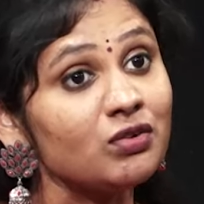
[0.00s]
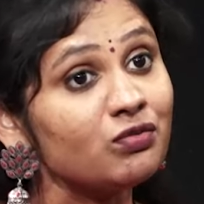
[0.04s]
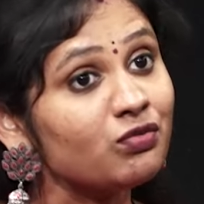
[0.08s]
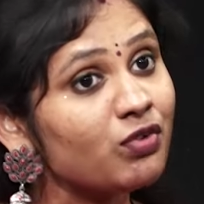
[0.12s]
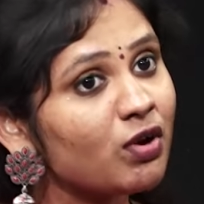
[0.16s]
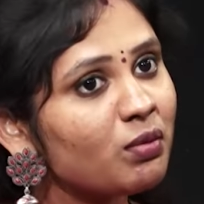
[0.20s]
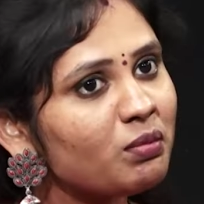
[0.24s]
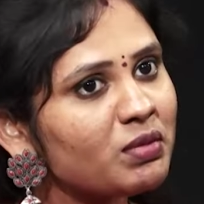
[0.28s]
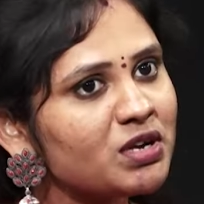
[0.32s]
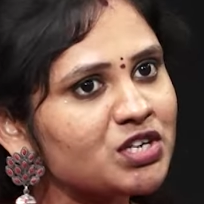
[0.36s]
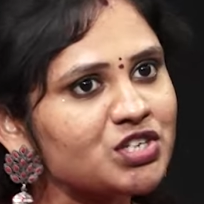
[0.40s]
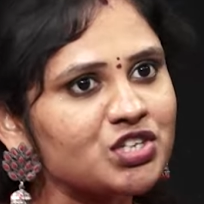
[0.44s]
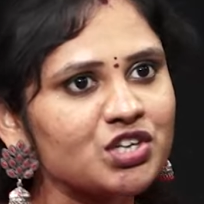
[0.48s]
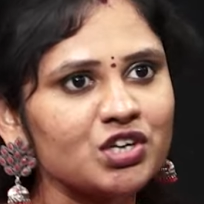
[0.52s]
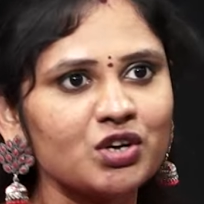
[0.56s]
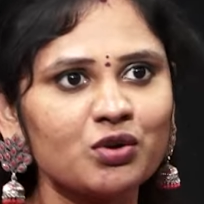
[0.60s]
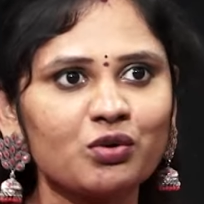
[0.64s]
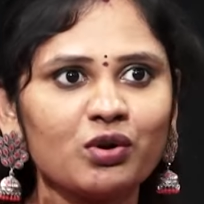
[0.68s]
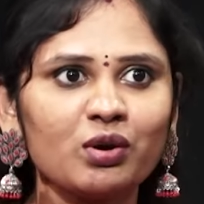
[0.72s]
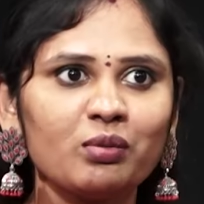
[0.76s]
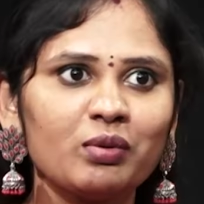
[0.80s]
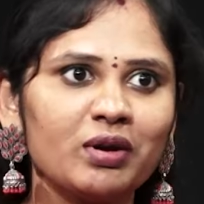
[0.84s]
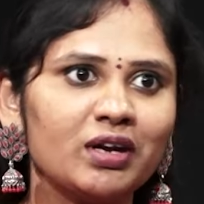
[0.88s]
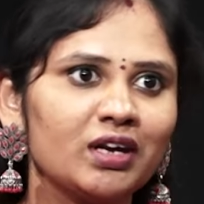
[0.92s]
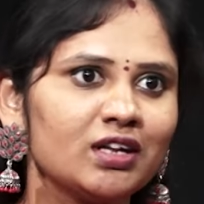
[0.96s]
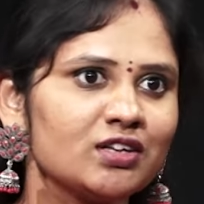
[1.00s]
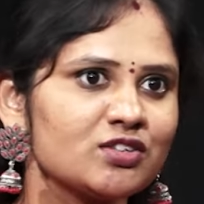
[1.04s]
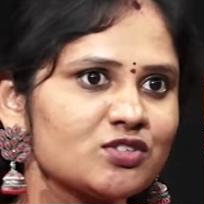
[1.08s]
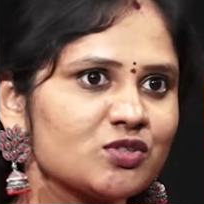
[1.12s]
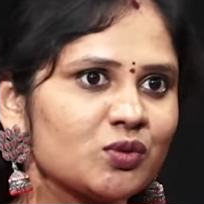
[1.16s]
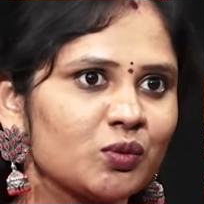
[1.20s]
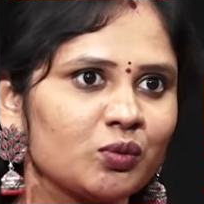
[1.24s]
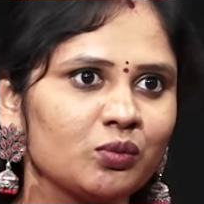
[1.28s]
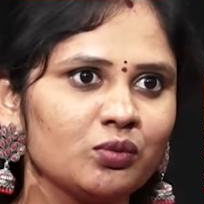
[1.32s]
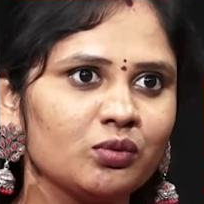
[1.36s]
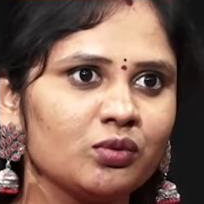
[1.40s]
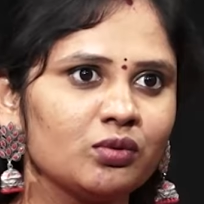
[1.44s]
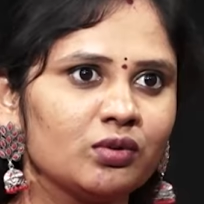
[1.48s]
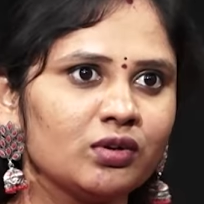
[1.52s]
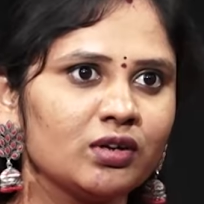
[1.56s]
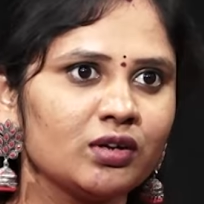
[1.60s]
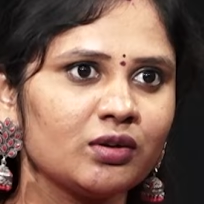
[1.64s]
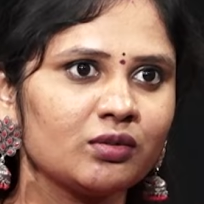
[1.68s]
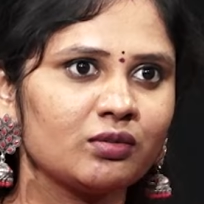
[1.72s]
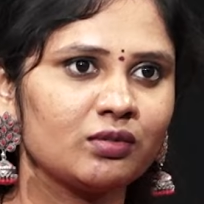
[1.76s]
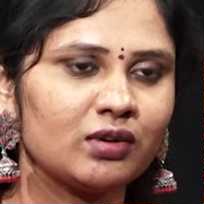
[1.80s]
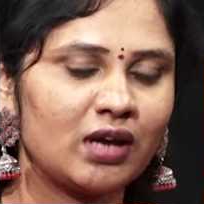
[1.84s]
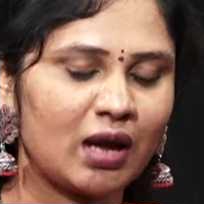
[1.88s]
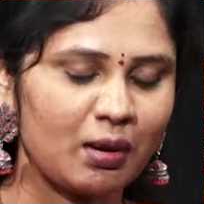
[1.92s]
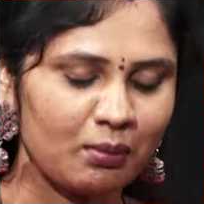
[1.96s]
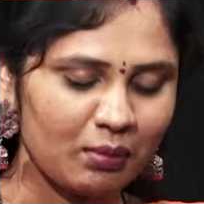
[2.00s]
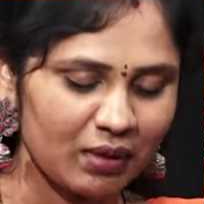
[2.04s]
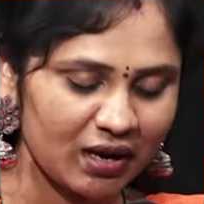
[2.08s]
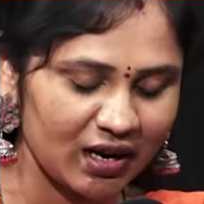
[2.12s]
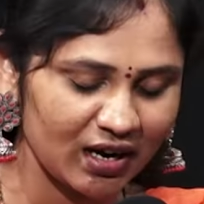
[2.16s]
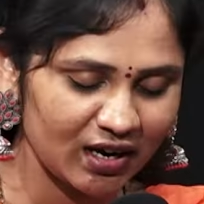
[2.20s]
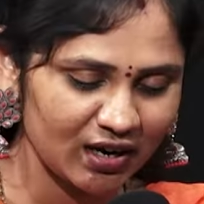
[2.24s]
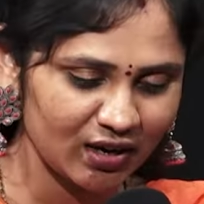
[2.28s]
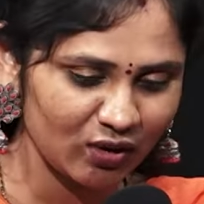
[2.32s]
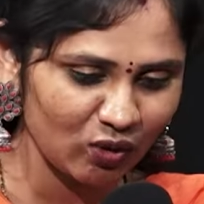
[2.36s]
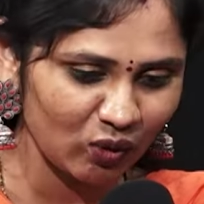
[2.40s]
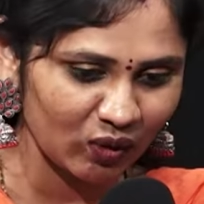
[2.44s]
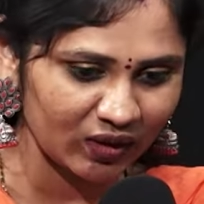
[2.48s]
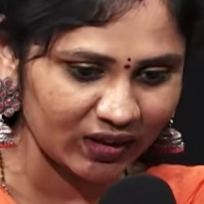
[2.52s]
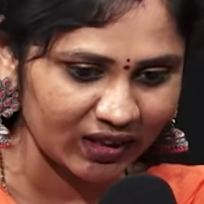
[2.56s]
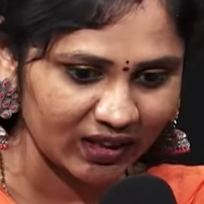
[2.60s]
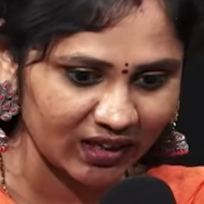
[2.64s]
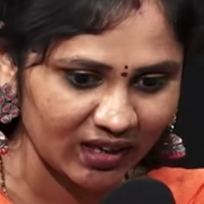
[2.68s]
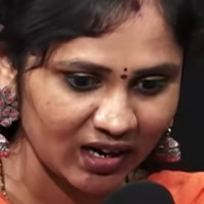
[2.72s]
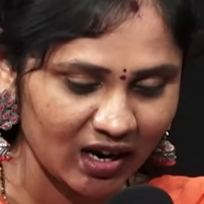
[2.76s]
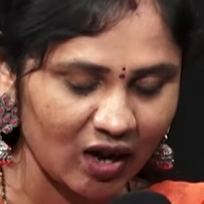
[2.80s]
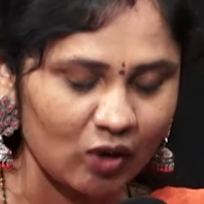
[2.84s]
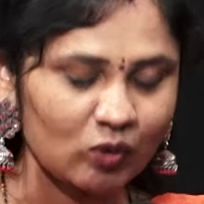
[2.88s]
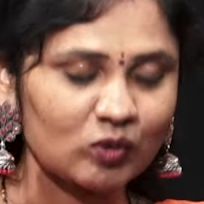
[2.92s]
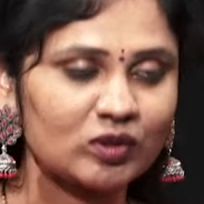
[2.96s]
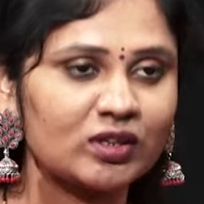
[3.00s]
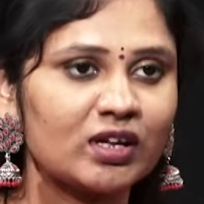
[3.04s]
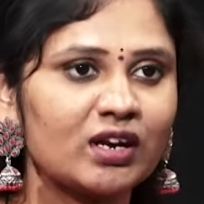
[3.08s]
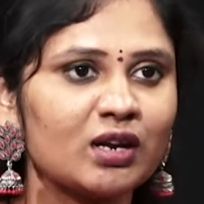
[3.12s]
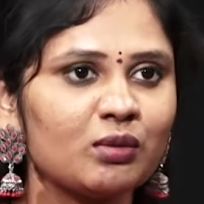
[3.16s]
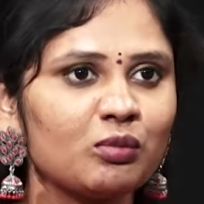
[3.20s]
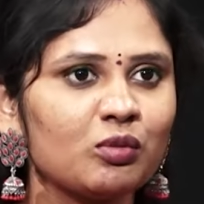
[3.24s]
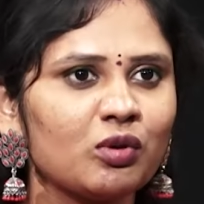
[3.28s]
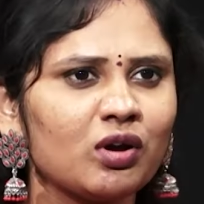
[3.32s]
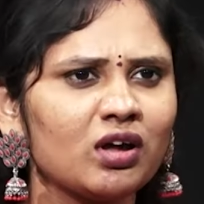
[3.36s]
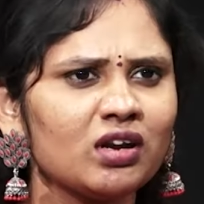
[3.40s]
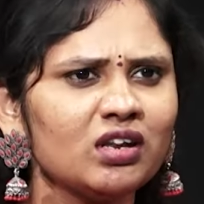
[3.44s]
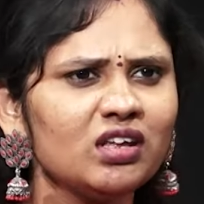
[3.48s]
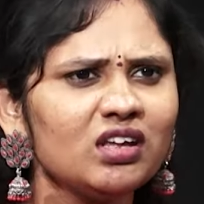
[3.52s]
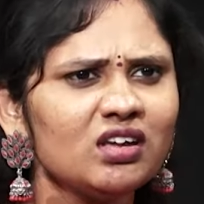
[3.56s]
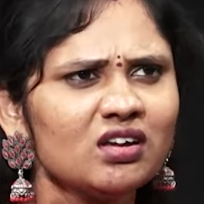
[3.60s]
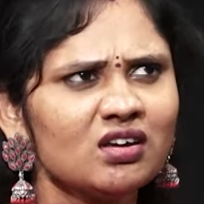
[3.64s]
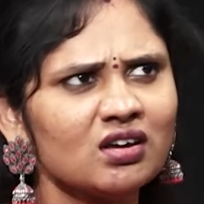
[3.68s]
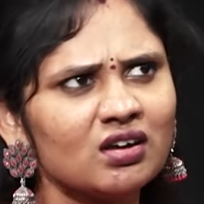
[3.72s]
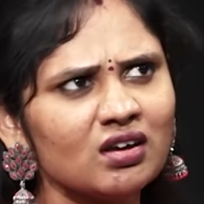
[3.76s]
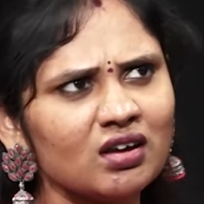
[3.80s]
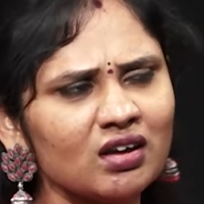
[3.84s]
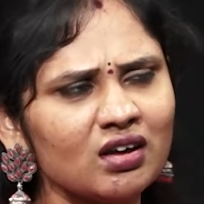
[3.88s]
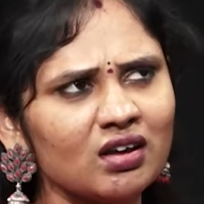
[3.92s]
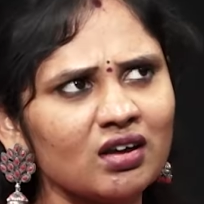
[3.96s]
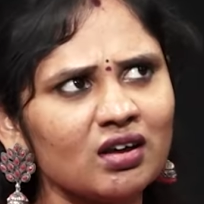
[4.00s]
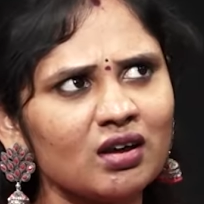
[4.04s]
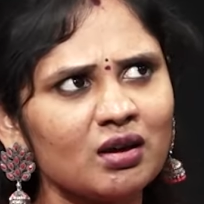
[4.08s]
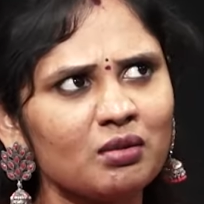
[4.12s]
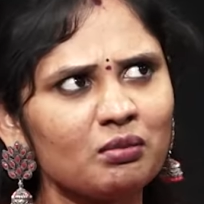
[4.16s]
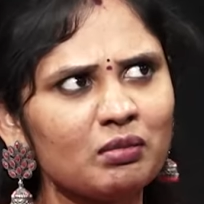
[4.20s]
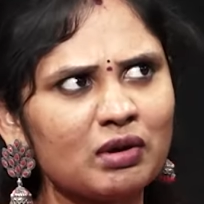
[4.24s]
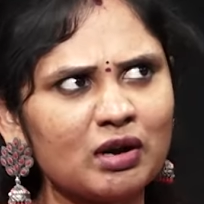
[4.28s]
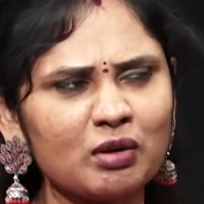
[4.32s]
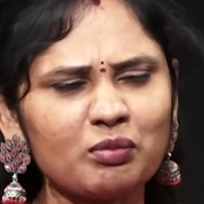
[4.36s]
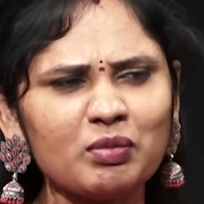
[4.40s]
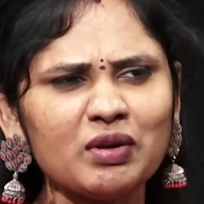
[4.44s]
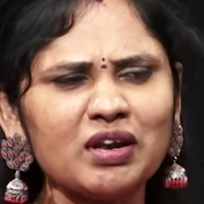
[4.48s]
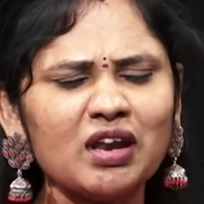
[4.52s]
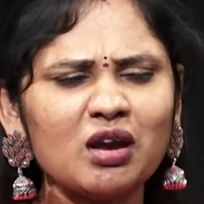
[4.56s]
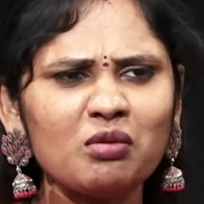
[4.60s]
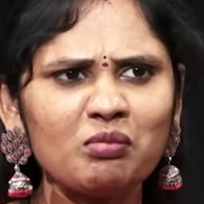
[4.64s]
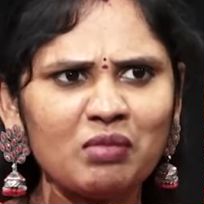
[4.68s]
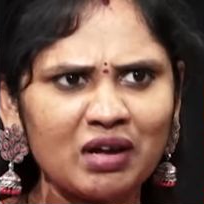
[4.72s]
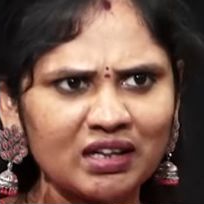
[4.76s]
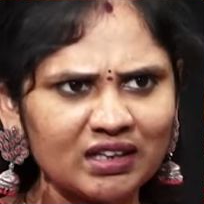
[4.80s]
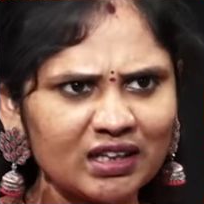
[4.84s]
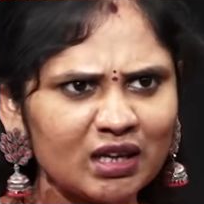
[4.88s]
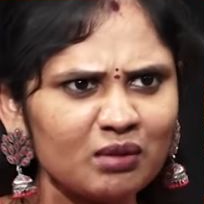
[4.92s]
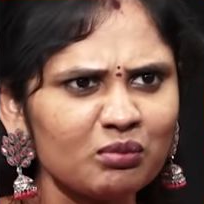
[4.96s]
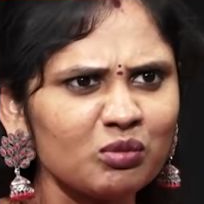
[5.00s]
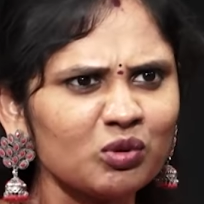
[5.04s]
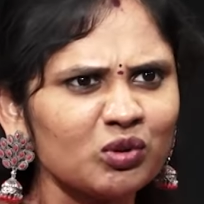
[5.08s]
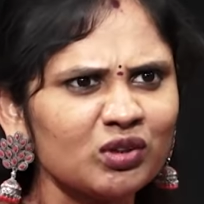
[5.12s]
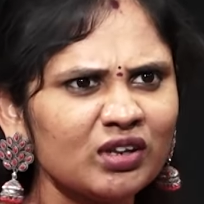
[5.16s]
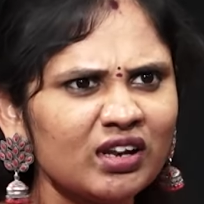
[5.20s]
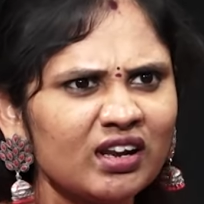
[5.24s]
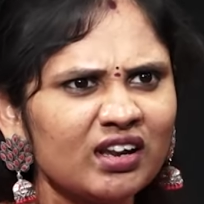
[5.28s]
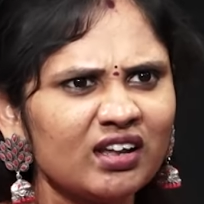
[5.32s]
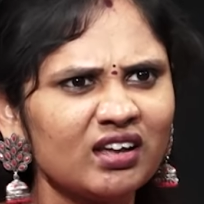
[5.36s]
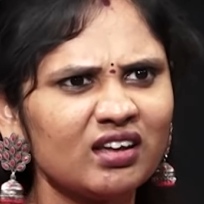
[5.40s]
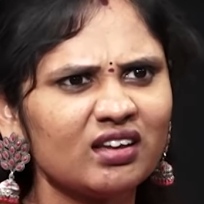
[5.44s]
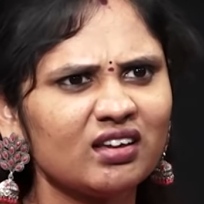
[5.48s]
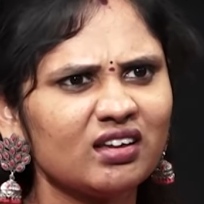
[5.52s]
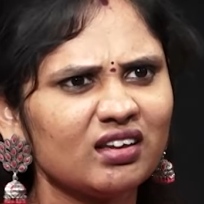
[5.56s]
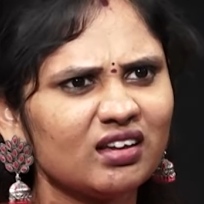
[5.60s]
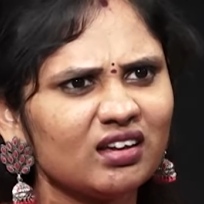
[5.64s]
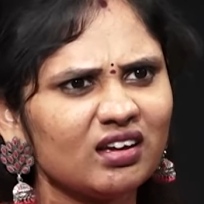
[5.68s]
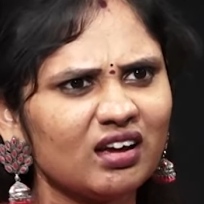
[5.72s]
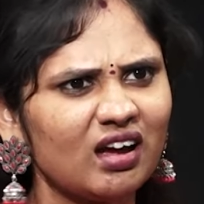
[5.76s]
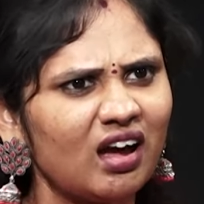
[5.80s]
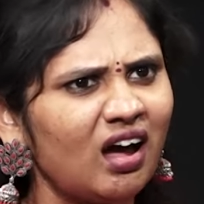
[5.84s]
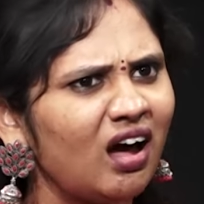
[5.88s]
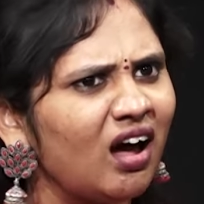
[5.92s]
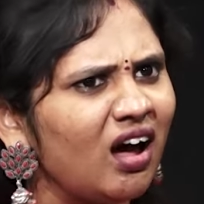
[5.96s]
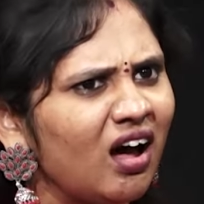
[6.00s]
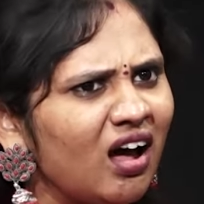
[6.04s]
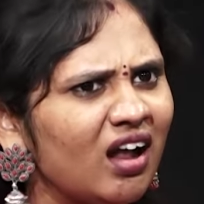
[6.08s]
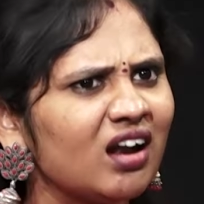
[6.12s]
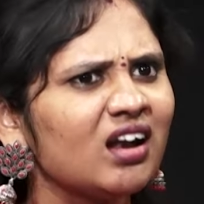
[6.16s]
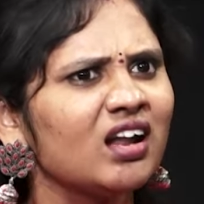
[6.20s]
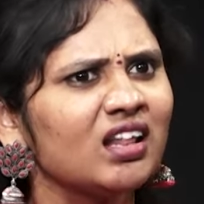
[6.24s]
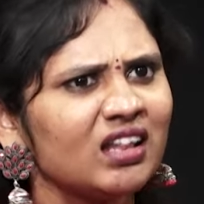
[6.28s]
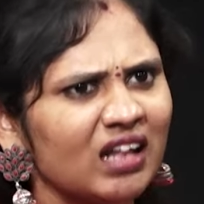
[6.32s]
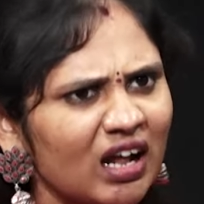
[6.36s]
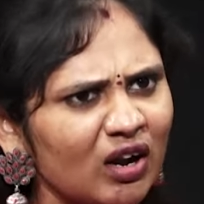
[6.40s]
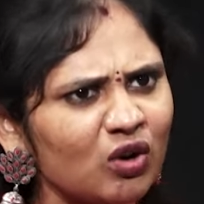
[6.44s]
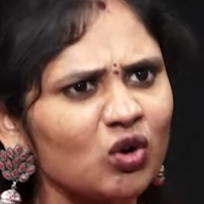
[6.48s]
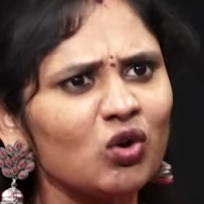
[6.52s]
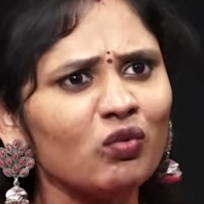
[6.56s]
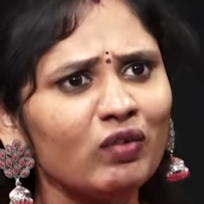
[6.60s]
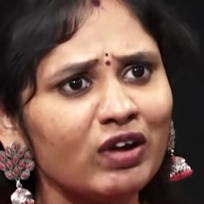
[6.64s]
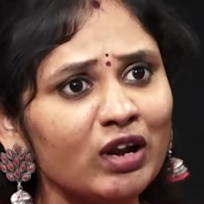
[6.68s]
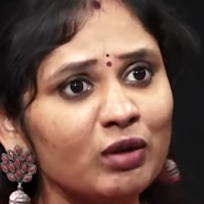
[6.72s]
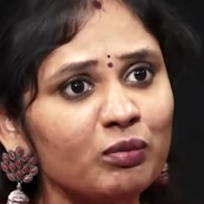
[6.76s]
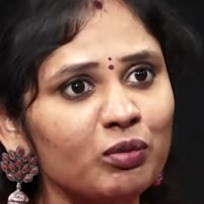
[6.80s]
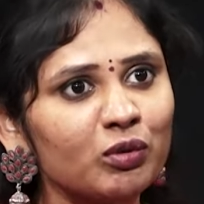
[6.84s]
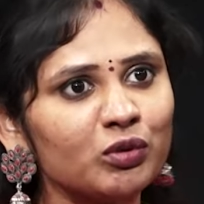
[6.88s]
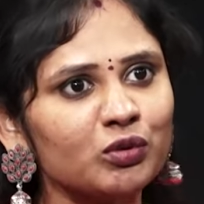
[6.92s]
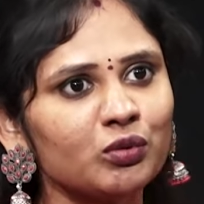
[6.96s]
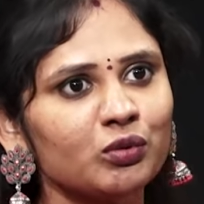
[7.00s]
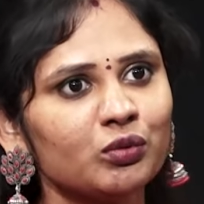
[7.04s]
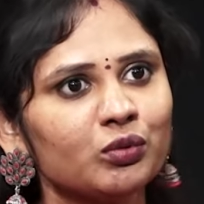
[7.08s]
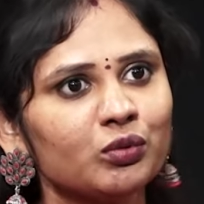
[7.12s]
ఇన్ఫర్మేషన్ని కూడా పెట్టేస్తూ ఉంటుంటారు అమ్మాయిలన్నా ఒక దగ్గర ఆగుతారేమో కానీ మగపిల్లలు మాదేముందిలే అన్న దాంట్లో వెళ్ళిపోతూ